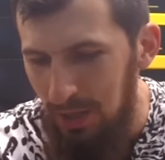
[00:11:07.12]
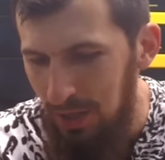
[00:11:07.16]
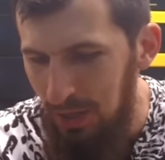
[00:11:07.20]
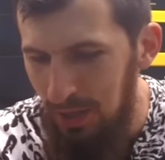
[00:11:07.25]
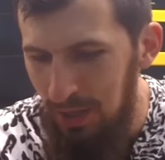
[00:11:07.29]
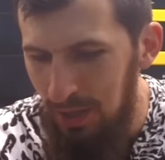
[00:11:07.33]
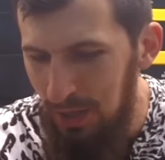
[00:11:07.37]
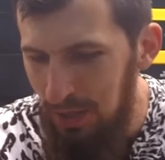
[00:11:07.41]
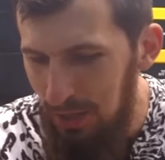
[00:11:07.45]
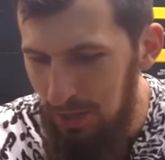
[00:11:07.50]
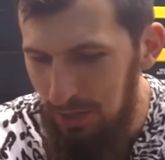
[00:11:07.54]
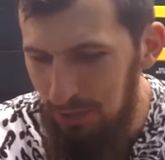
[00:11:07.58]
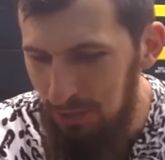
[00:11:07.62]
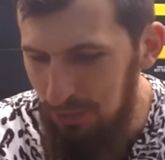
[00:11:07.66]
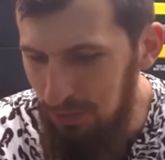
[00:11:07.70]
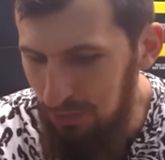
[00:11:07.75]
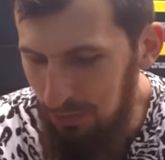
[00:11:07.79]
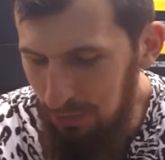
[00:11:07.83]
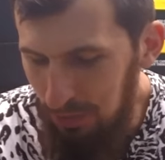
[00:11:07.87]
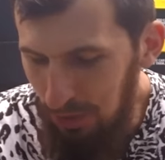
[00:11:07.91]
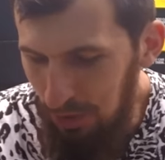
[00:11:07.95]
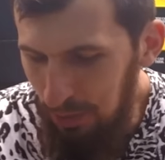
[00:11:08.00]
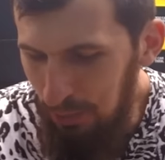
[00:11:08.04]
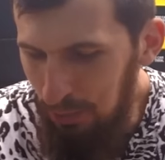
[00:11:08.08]
yy,
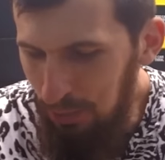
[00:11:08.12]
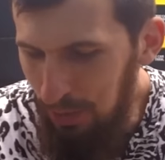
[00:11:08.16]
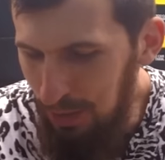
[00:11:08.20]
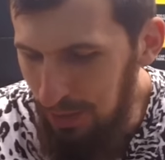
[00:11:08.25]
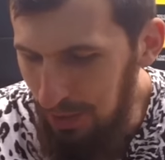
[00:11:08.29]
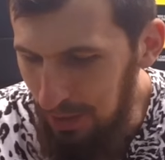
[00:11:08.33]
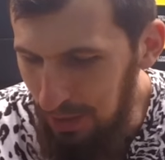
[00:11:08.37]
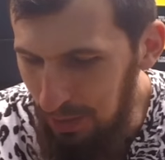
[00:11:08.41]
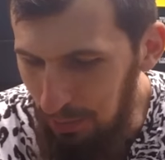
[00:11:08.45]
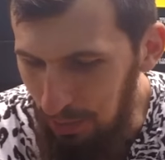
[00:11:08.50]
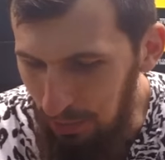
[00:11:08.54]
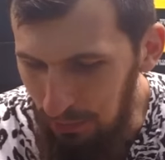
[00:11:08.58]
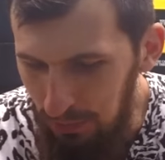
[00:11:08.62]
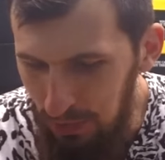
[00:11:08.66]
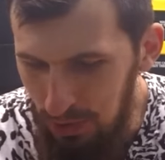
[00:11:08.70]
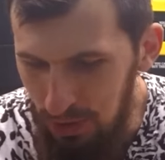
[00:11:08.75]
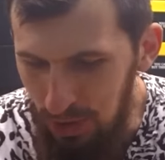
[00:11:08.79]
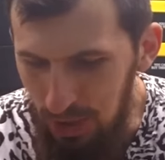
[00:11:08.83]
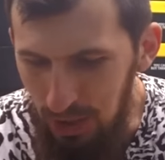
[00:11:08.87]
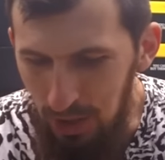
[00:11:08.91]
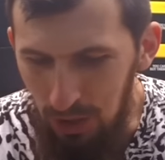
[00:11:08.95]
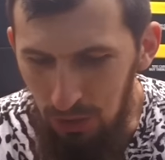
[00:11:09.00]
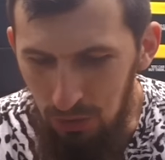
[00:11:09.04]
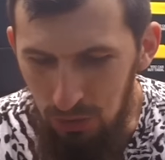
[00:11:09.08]
to nie była tak
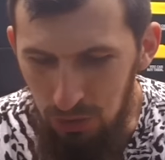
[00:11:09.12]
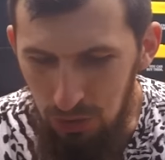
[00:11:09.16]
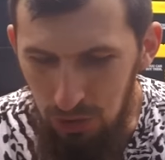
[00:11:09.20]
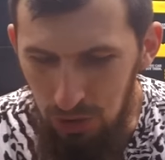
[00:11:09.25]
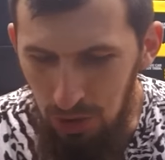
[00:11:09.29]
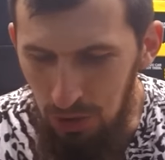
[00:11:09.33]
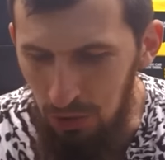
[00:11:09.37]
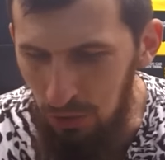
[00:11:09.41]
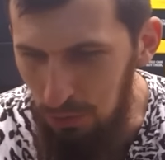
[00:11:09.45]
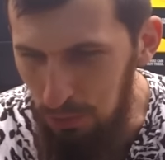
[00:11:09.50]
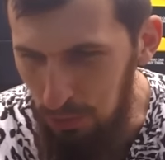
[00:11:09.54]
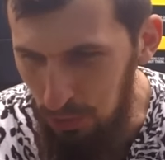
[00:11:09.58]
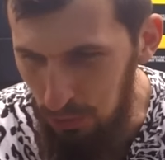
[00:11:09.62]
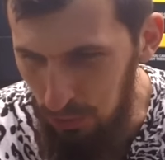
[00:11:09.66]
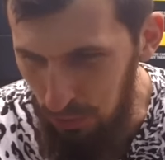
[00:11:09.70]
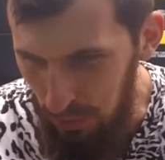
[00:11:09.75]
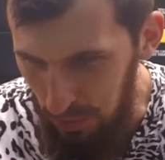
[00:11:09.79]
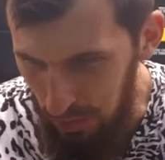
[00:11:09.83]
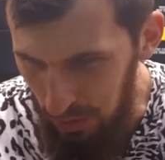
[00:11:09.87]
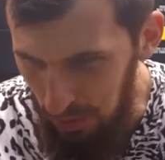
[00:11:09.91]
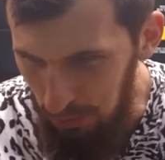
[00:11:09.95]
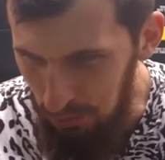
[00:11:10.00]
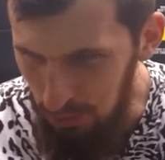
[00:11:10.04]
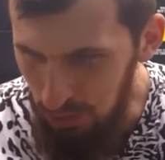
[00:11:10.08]
naprawdę żadna oszczędność
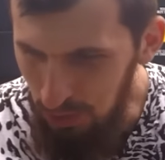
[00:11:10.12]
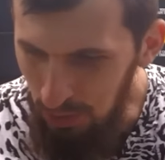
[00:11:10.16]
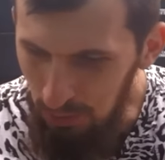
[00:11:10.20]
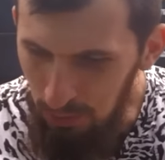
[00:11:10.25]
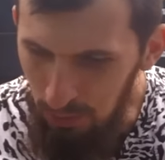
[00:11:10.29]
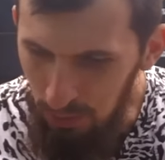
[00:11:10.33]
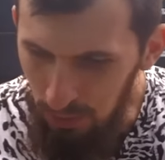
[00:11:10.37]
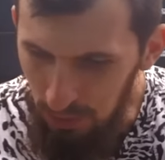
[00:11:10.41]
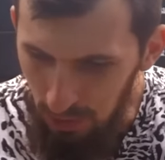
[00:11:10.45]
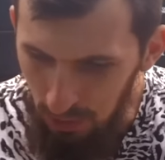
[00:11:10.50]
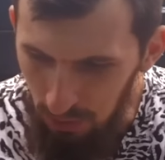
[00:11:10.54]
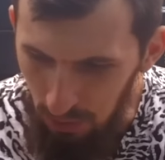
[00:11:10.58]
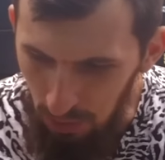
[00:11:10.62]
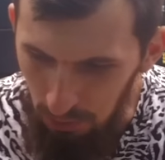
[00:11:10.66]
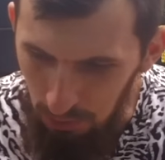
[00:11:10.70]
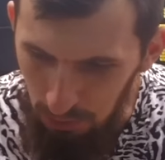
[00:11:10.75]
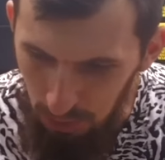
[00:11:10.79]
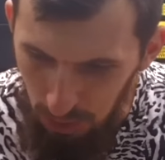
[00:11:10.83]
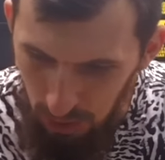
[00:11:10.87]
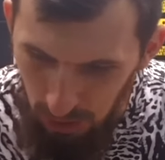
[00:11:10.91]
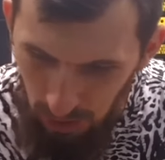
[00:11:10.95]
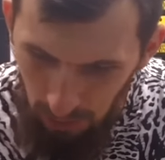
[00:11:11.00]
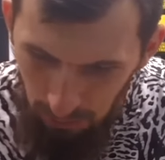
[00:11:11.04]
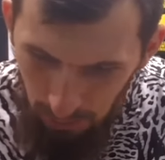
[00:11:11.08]
produkcji. Nie można było tego
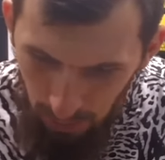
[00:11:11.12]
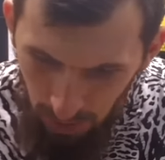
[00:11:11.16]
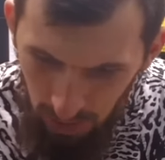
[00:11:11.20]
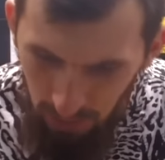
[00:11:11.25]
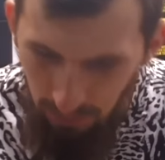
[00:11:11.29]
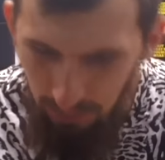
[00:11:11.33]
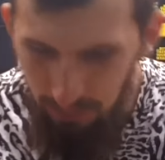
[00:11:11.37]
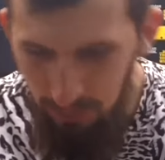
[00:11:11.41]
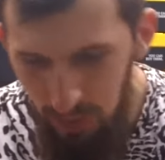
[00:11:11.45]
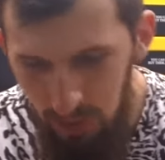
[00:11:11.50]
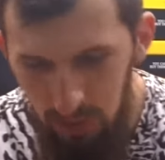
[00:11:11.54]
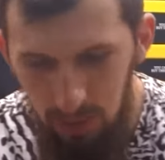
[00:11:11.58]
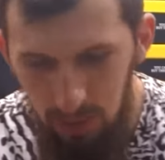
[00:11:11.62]
robić lepiej,